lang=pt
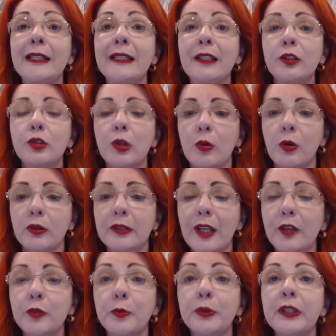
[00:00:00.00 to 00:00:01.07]
Isso
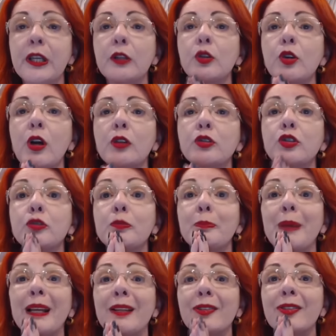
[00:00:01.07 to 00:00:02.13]
acontece porque nossos
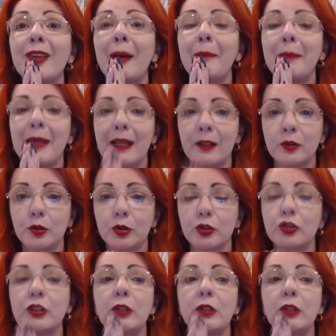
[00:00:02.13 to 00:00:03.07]
pensamentos